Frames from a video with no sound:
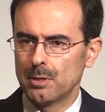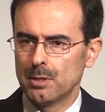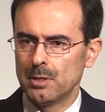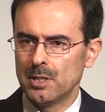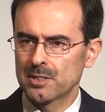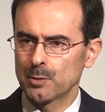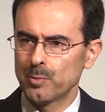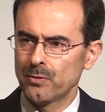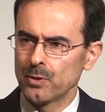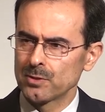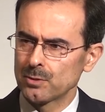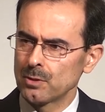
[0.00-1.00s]

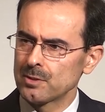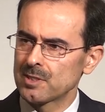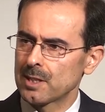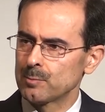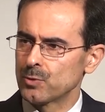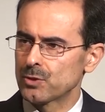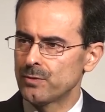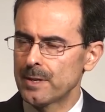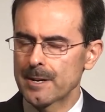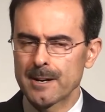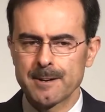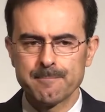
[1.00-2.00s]
Niezobowiązująca
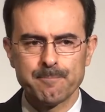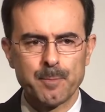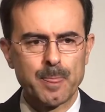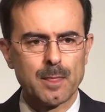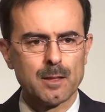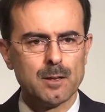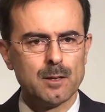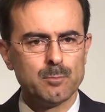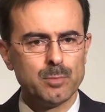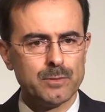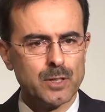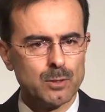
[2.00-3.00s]
atmosfera,
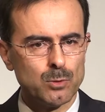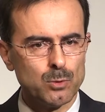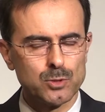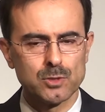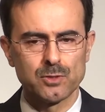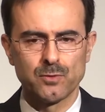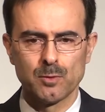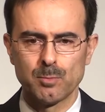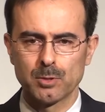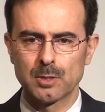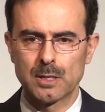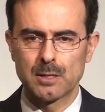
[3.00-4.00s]
pewien luz,
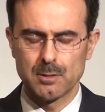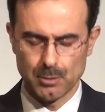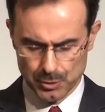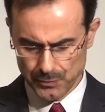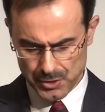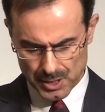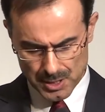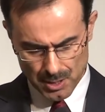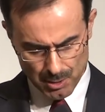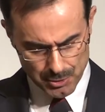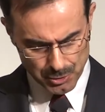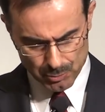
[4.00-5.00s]
swoboda. Oczywiście nie
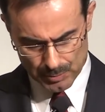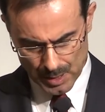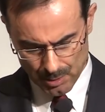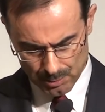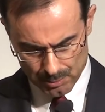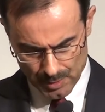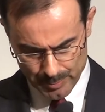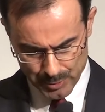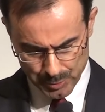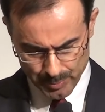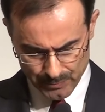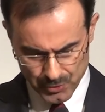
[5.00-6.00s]
chodzi tutaj o to,
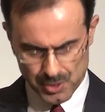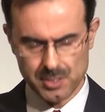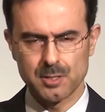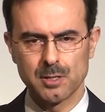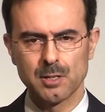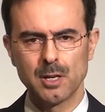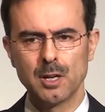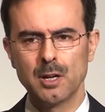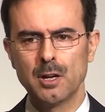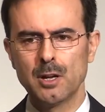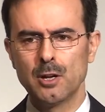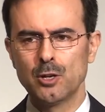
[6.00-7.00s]
abyśmy wszyscy
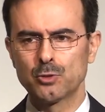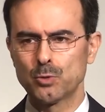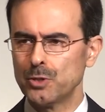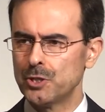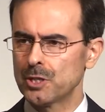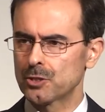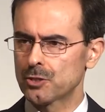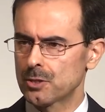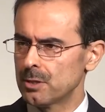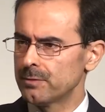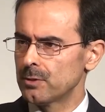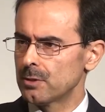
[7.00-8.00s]
czuli się
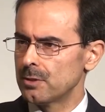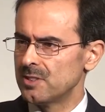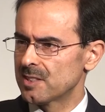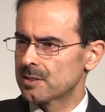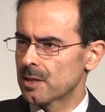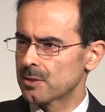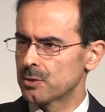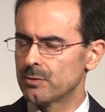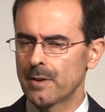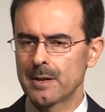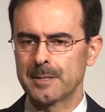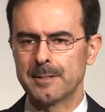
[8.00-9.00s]
sztywno i
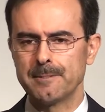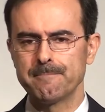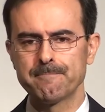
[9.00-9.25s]
zestresowani,